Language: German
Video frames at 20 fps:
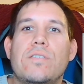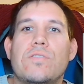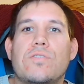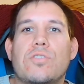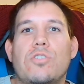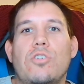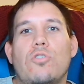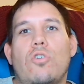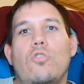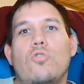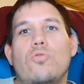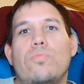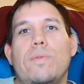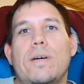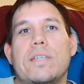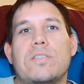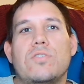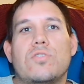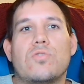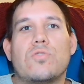Sind auch, auch
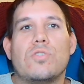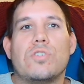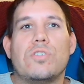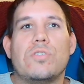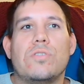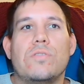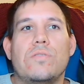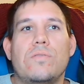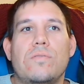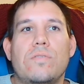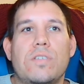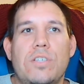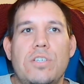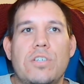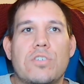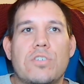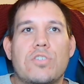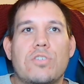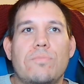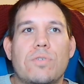meistens solche.
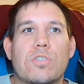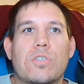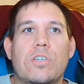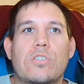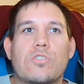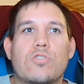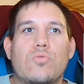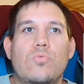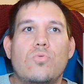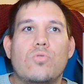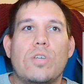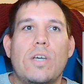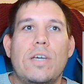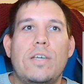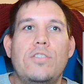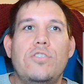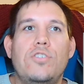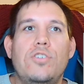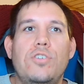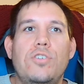Hier sieht man es ganz gut.
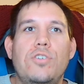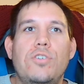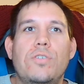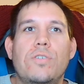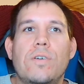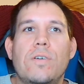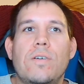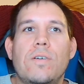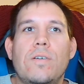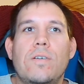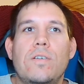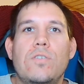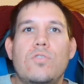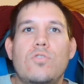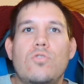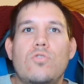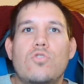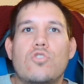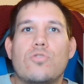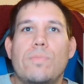Handy,
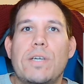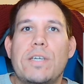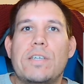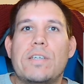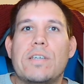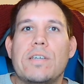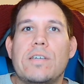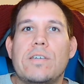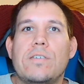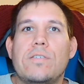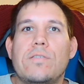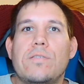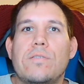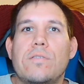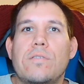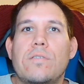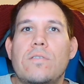Schminke,